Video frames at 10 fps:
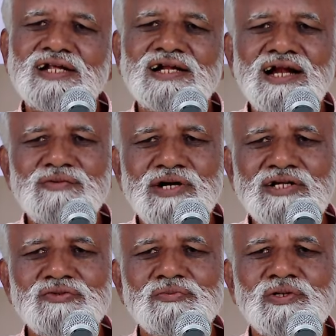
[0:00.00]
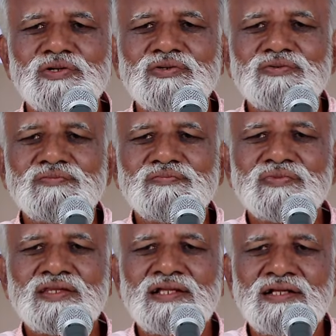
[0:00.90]
தன்னாலே மறைஞ்சு போயிடும்
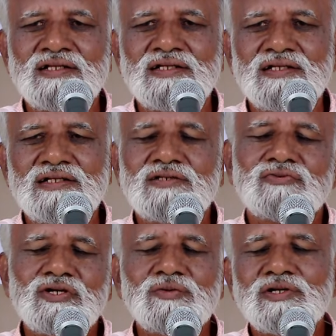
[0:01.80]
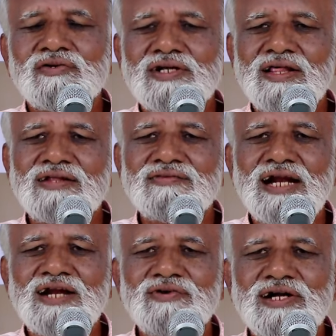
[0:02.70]
இன்னும் சொன்னப்புறம் அவர்
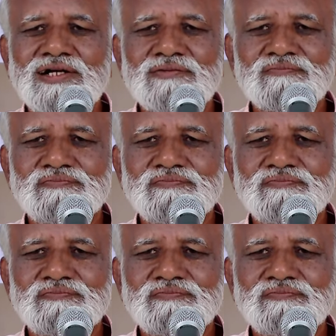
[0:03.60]
அதில் ரிலீவ் ஆனார்